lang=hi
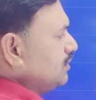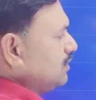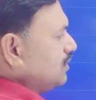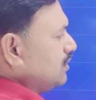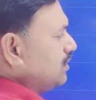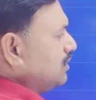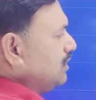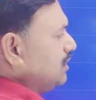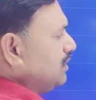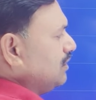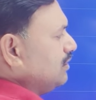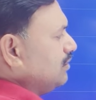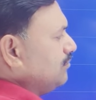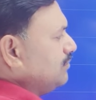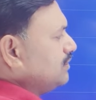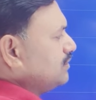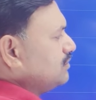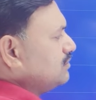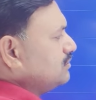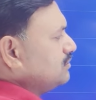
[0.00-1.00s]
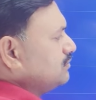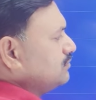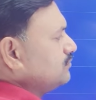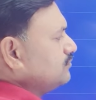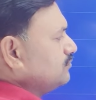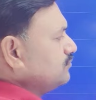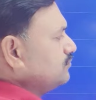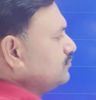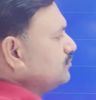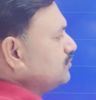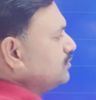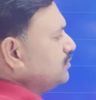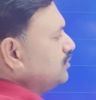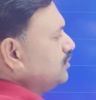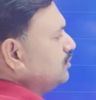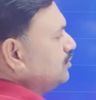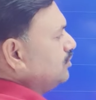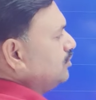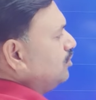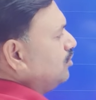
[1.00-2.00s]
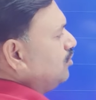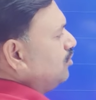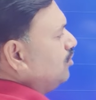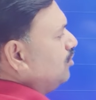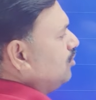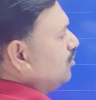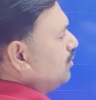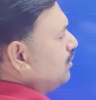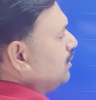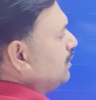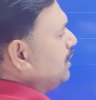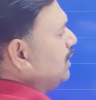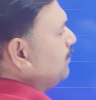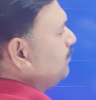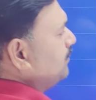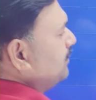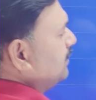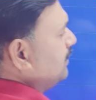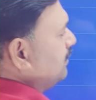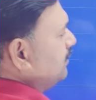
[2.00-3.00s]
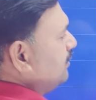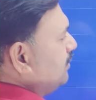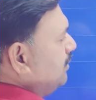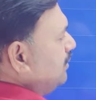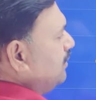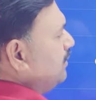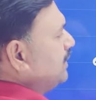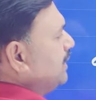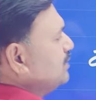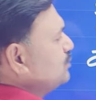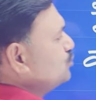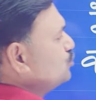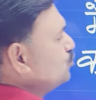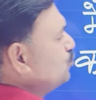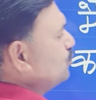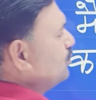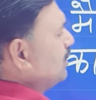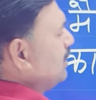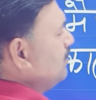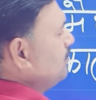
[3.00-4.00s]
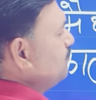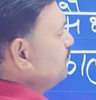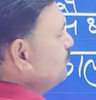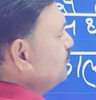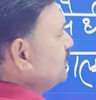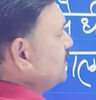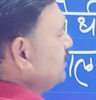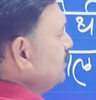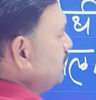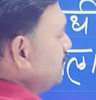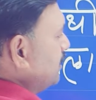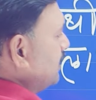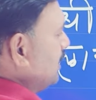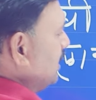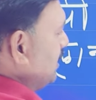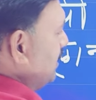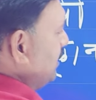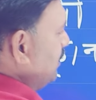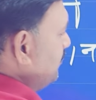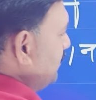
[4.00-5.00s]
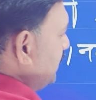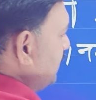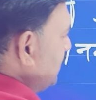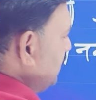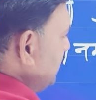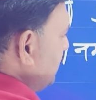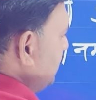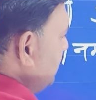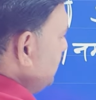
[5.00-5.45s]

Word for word: काला नमक और आपने 250 ग्राम काला नमक लिया